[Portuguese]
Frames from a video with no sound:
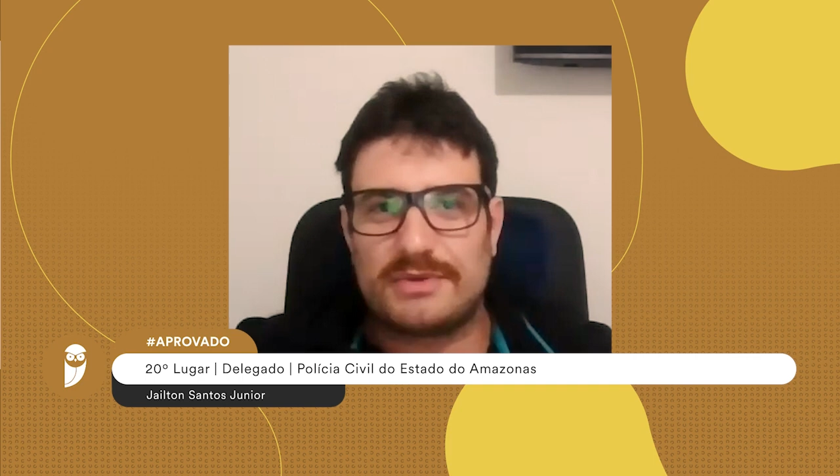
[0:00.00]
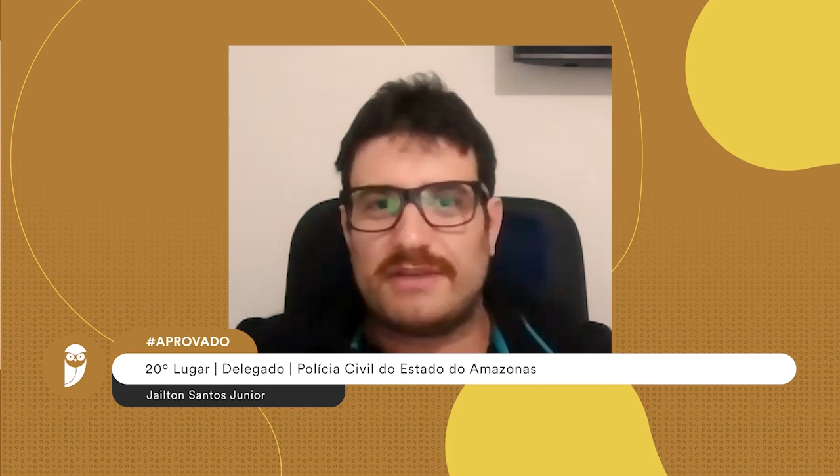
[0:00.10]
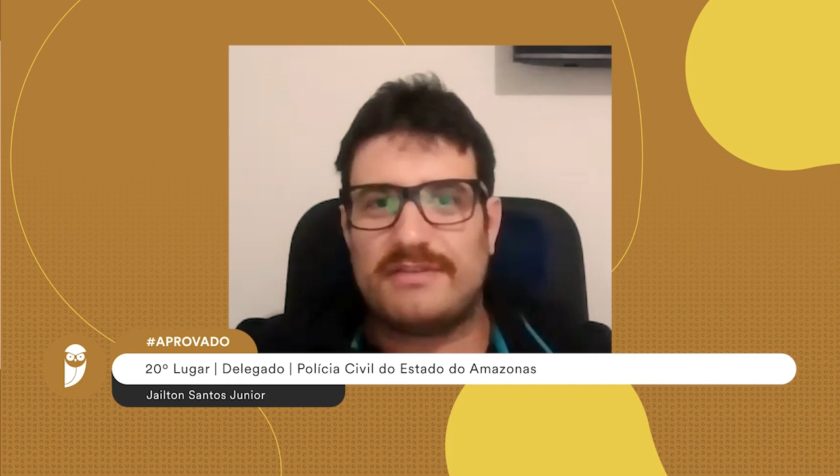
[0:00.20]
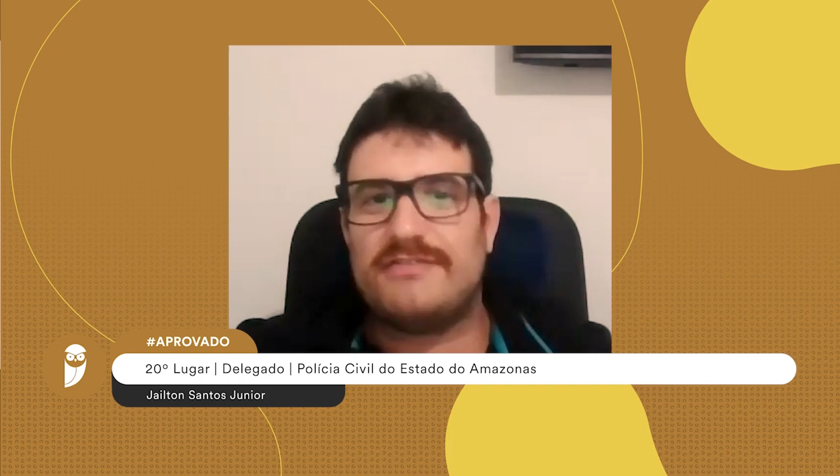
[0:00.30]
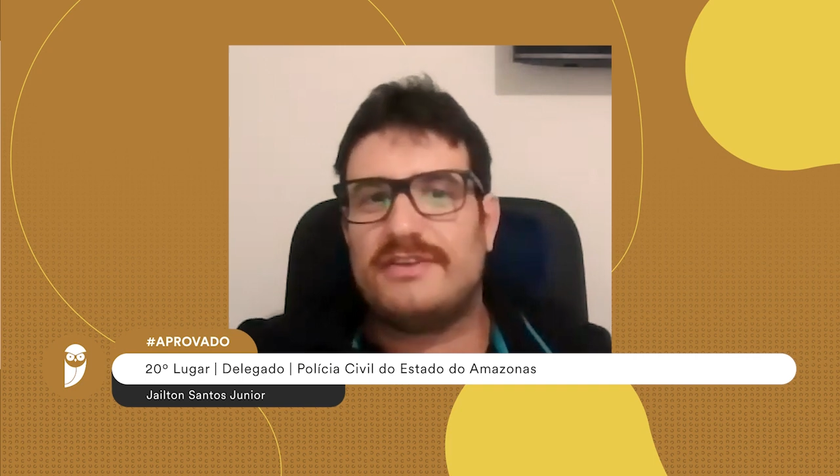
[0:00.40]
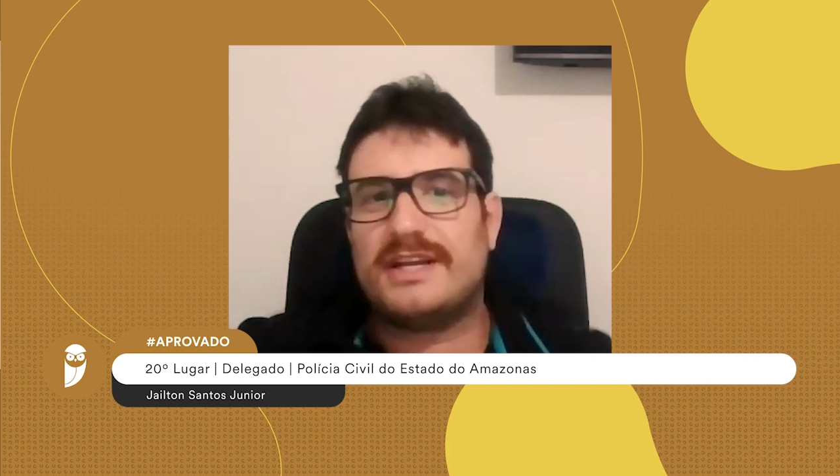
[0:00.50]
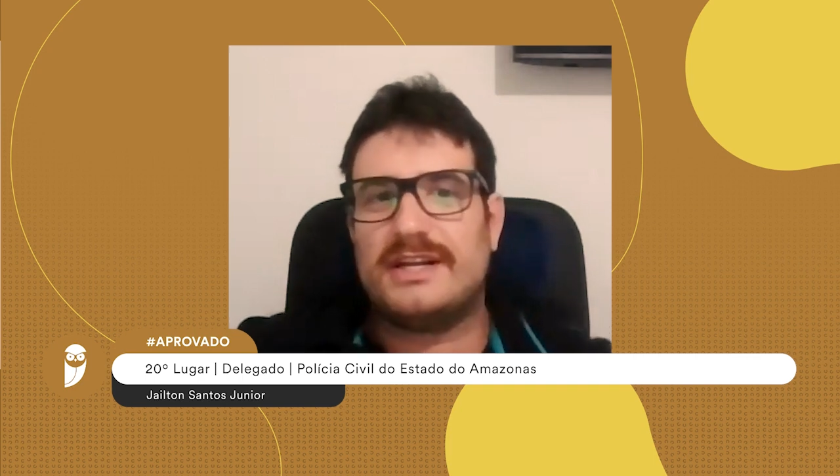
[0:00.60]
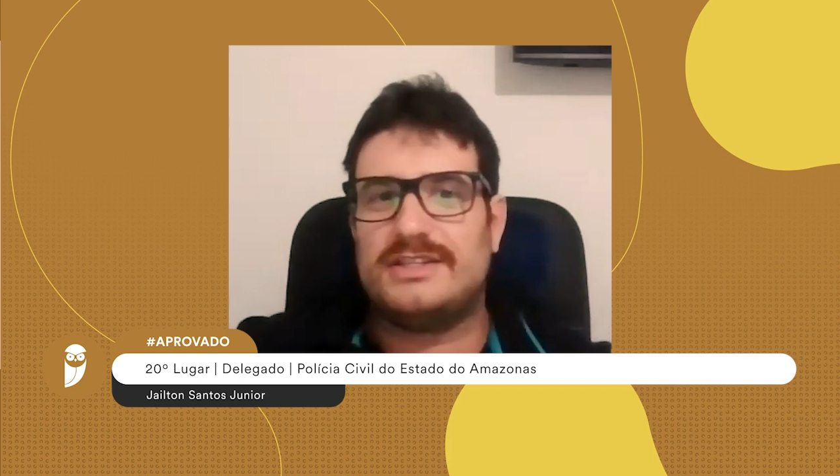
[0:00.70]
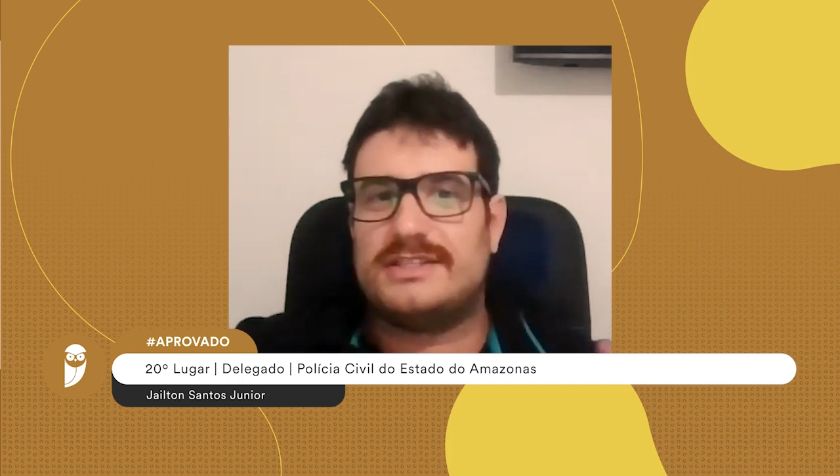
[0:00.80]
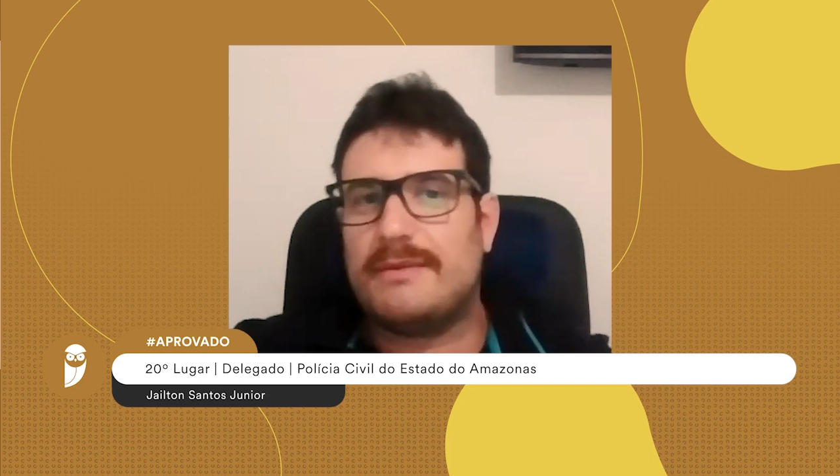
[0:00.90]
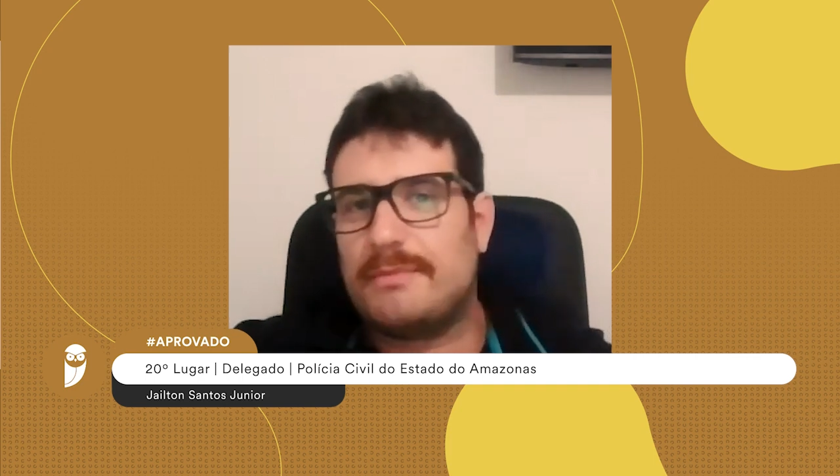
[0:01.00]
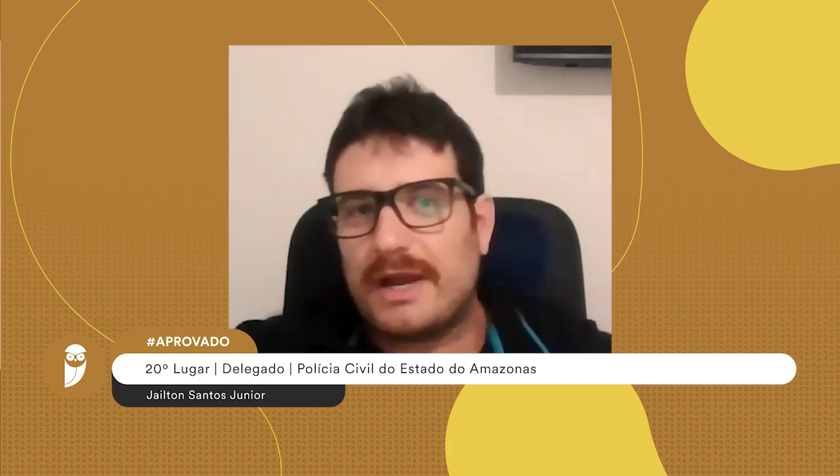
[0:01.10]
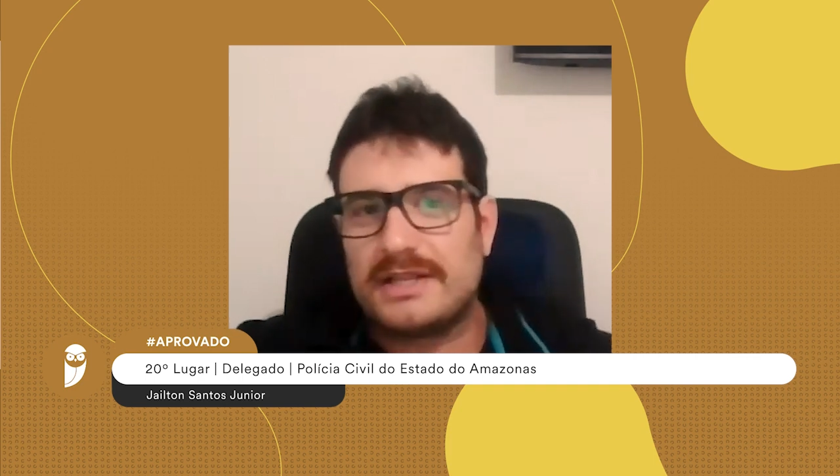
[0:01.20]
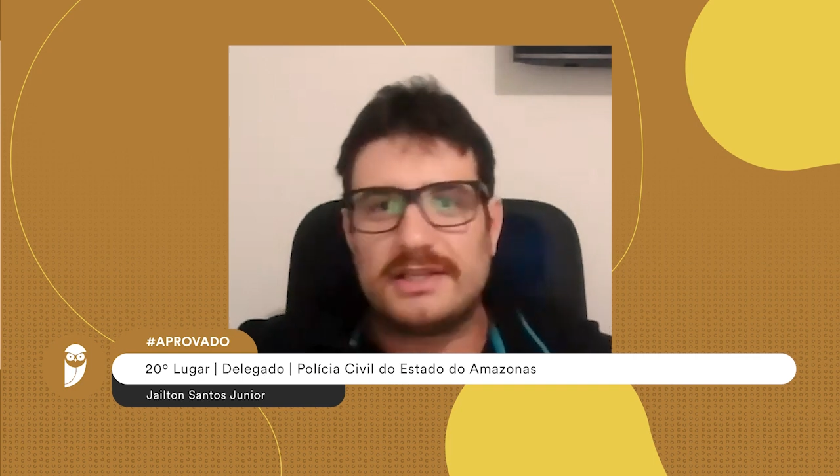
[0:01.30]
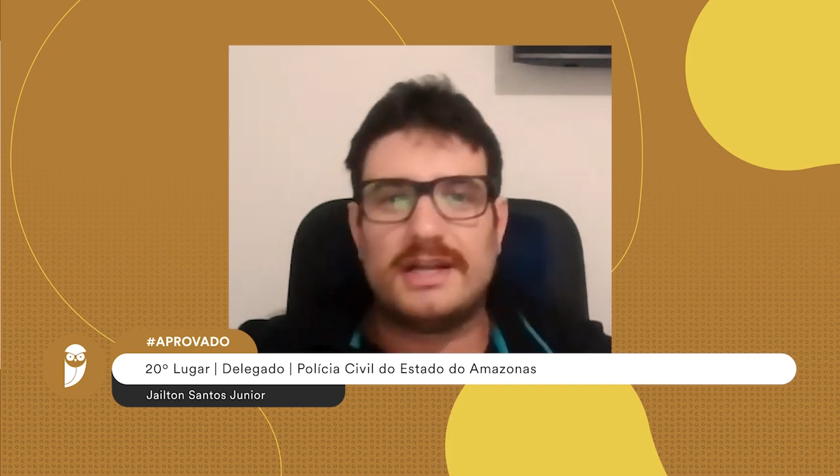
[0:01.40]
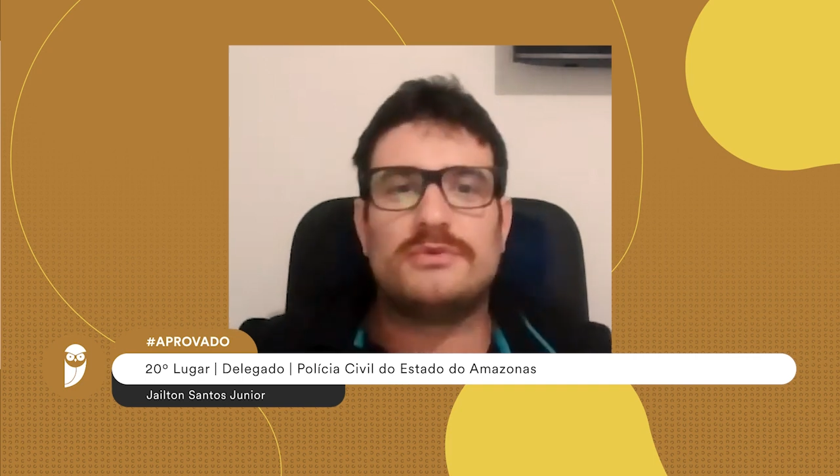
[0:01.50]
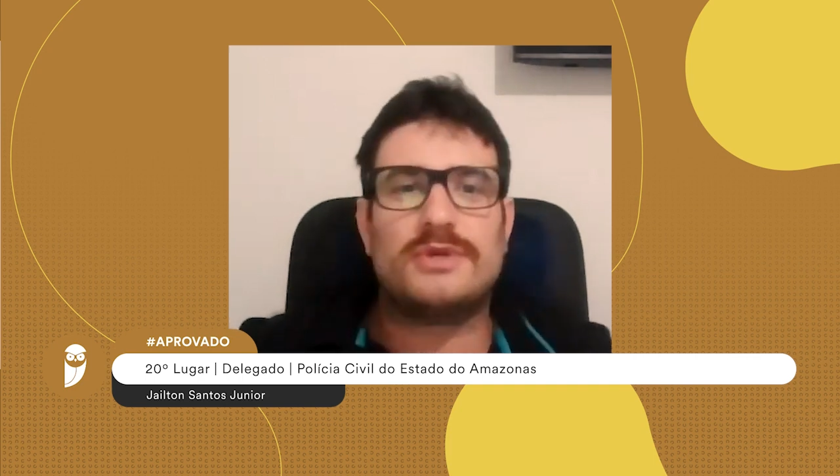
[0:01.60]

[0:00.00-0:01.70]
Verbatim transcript: ela vai ver que ela já sabe mais direito